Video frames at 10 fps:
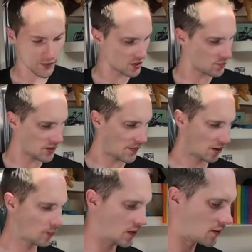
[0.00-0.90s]
wir beim
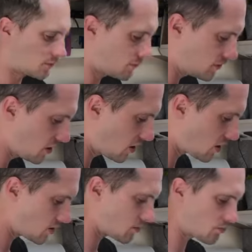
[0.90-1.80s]
Hackbraten?
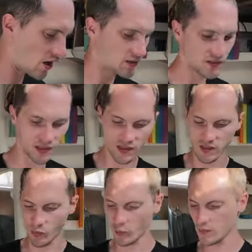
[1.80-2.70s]
Wir machen das Ganze
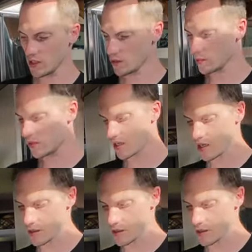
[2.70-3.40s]
im Omnia und da